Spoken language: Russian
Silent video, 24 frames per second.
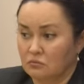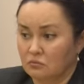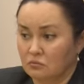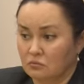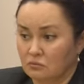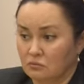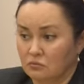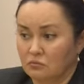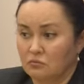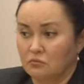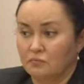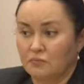
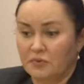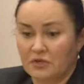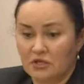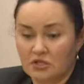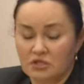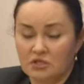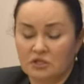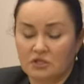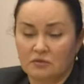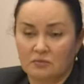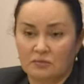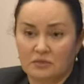у
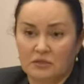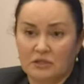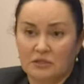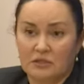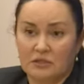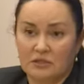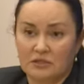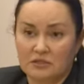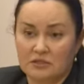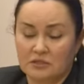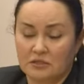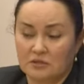прежних
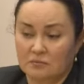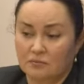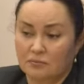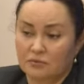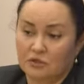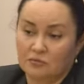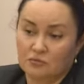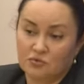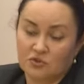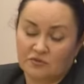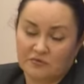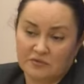работодателей,
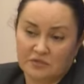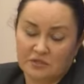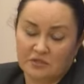потому что вся